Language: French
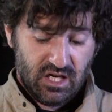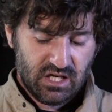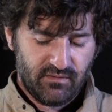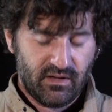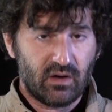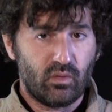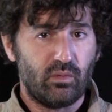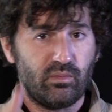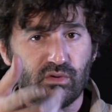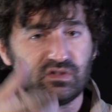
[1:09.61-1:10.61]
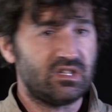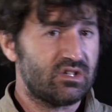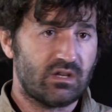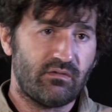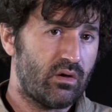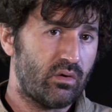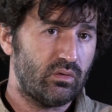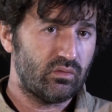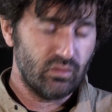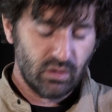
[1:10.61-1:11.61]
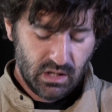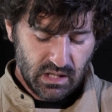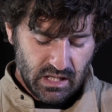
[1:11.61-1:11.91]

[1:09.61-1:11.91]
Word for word: J'avais un combo, c'est-à-dire j'avais un retour.